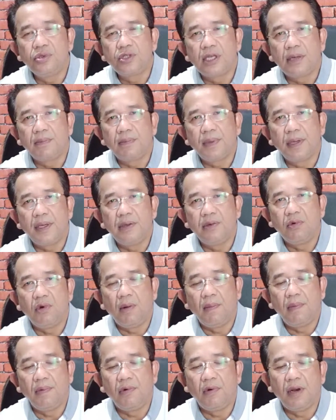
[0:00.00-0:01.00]
sampai
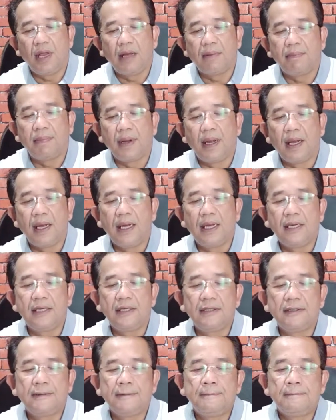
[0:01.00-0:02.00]

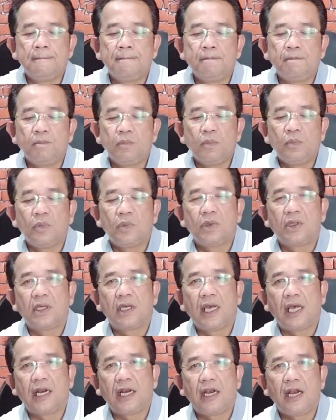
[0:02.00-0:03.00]
28
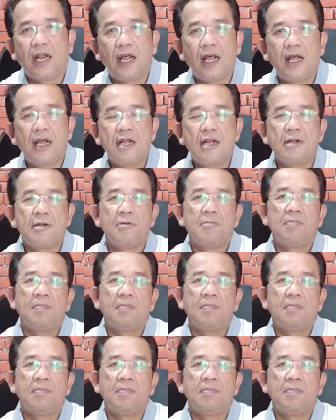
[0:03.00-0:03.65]
karena